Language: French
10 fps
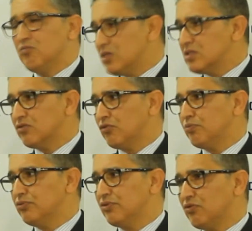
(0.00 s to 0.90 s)
Mais si vous
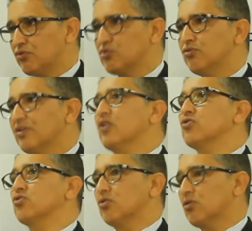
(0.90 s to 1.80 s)
pouvez vous ouvrir
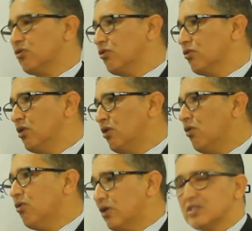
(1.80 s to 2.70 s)
sur d'autres
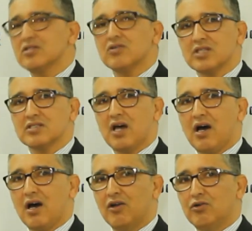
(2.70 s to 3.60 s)
horizons, ça
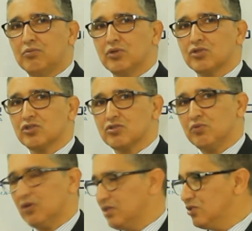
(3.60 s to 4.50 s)
sera une bonne chose
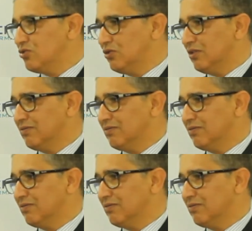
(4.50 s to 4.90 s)
pour les étudiants.